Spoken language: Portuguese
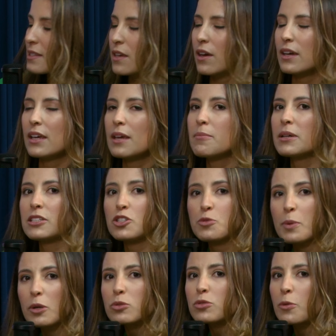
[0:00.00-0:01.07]
aqui, mas a gente
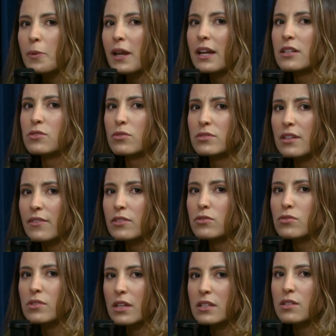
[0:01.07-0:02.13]
perguntou para eles que custava
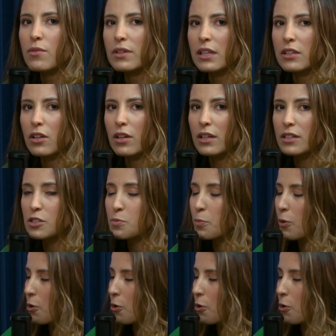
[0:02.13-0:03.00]
250 dólares por